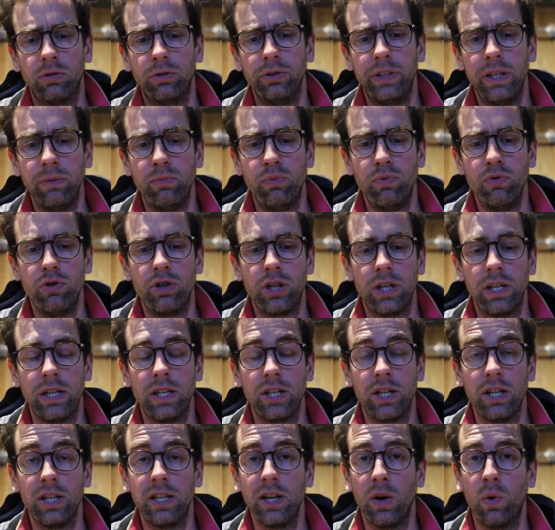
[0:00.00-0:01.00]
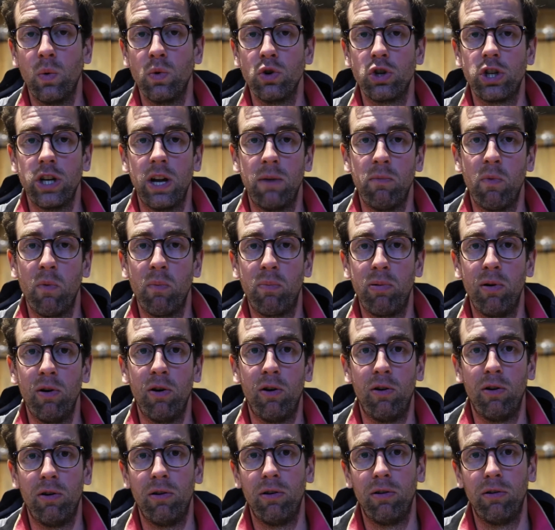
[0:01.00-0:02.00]
au début, j'ai dérogé à mon
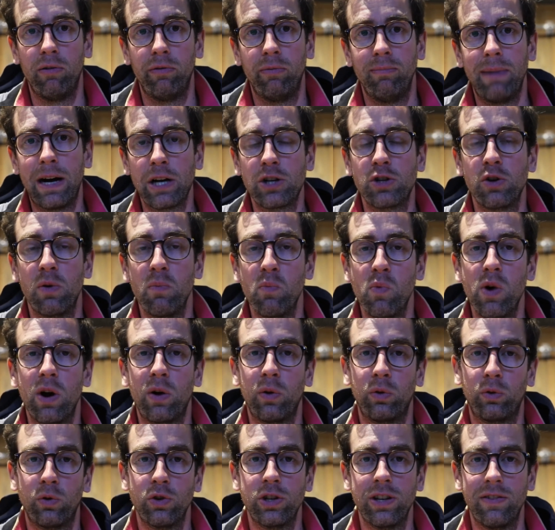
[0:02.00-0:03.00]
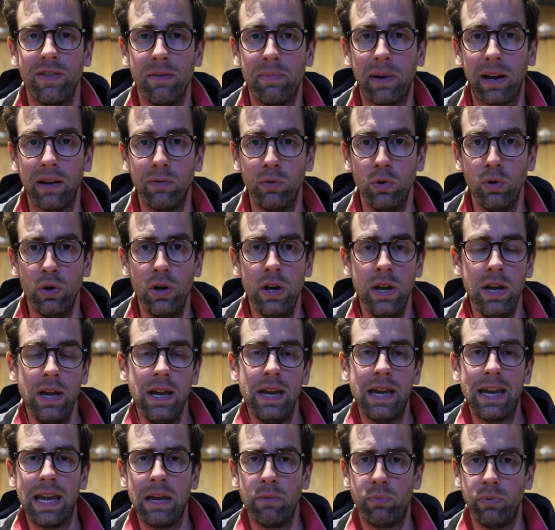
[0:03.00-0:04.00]
plan en marchant moins que ce que j'avais prévu.
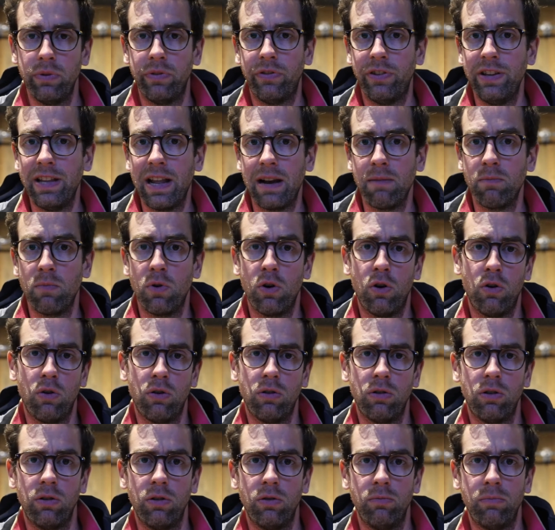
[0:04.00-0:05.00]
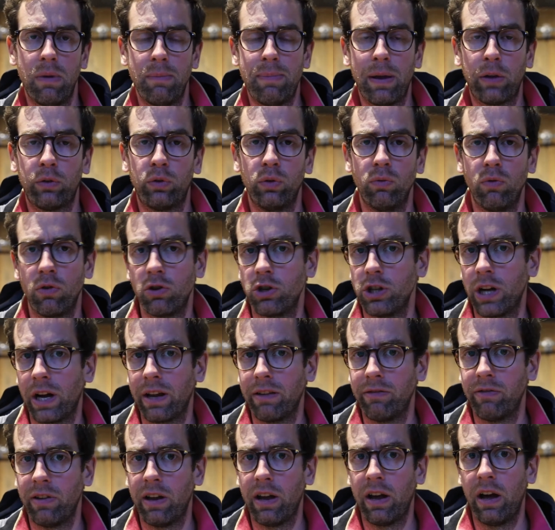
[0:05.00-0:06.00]
Et puis finalement, m'apercevant que
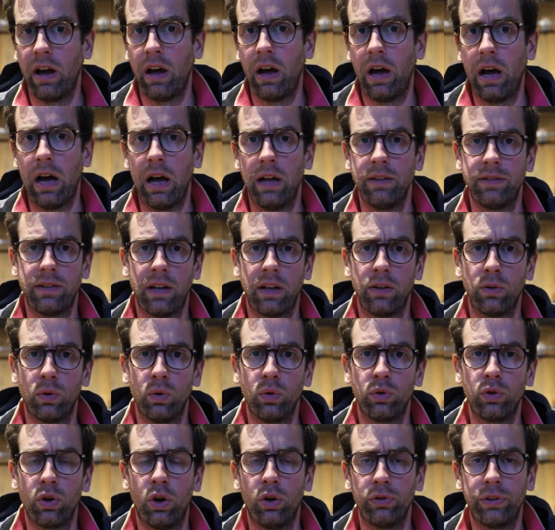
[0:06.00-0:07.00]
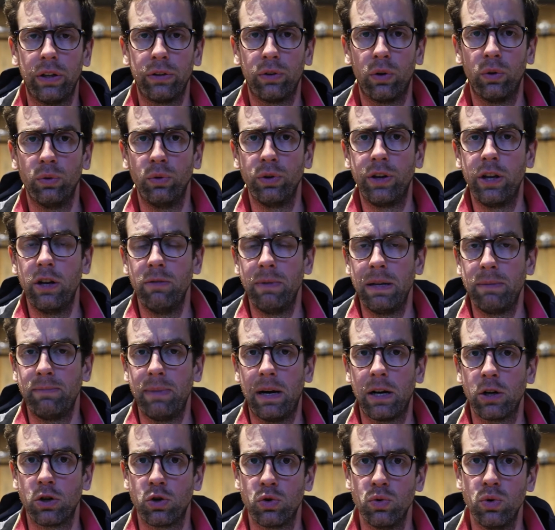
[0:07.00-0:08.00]
j'arrivais à, atteindre 30 à 32 km
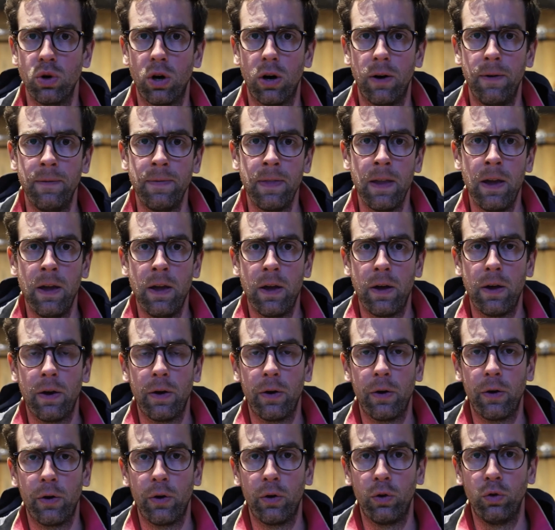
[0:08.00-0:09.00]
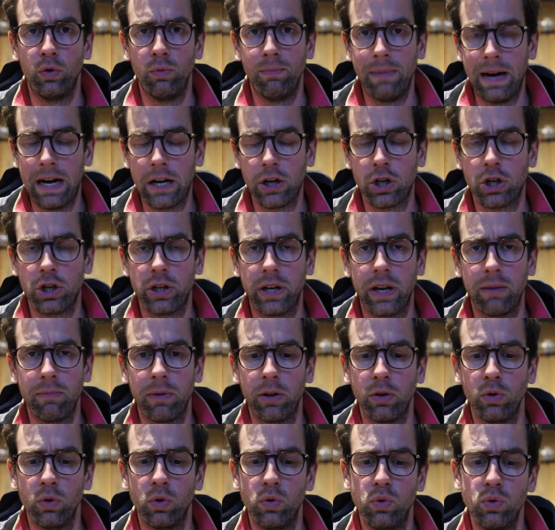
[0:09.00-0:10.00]
par jour de marche, et
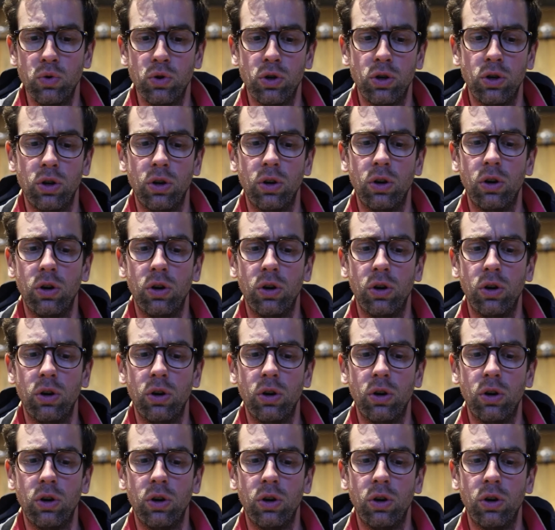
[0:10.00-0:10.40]
ben, du coup,